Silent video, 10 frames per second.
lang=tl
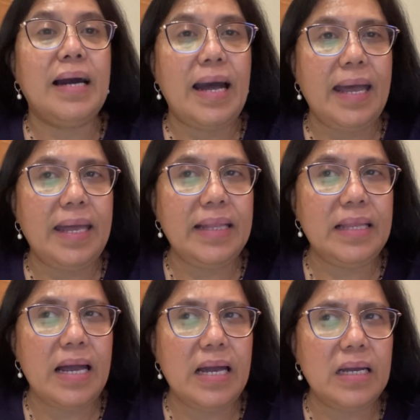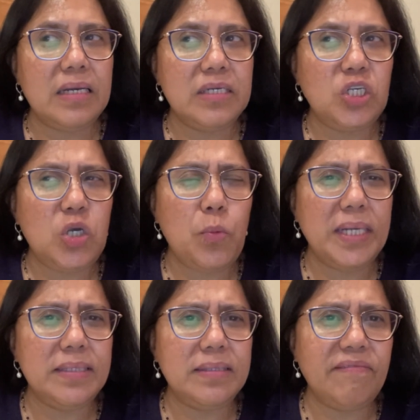And uh, she
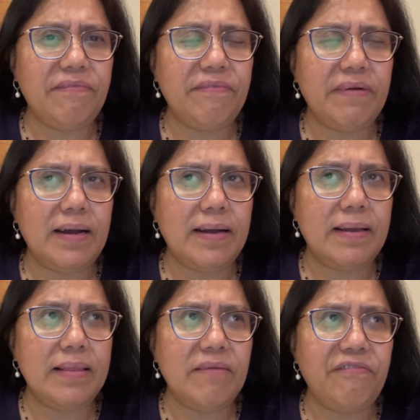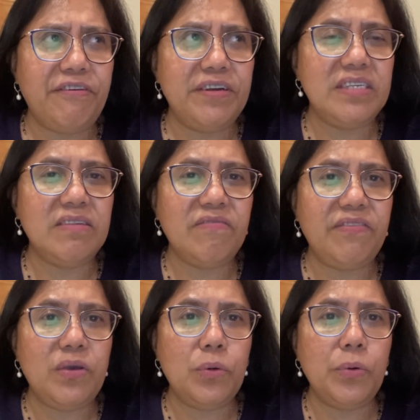was the, uh, the first
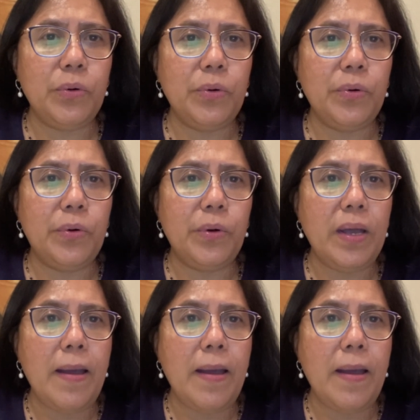few